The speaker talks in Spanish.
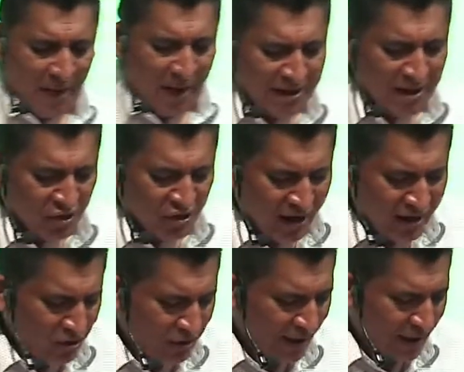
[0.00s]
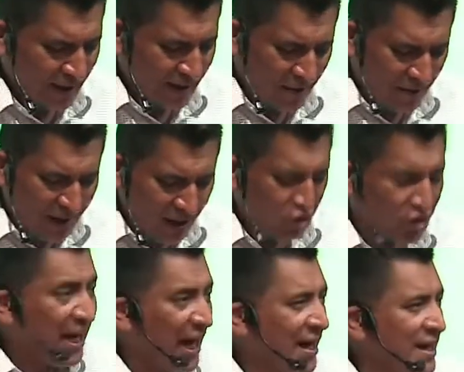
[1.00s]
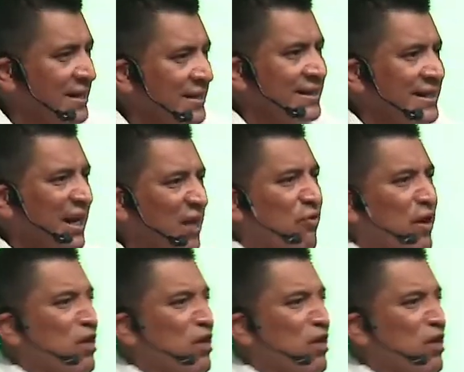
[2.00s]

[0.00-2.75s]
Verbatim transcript: en el reino de, Babilonia, dice que fue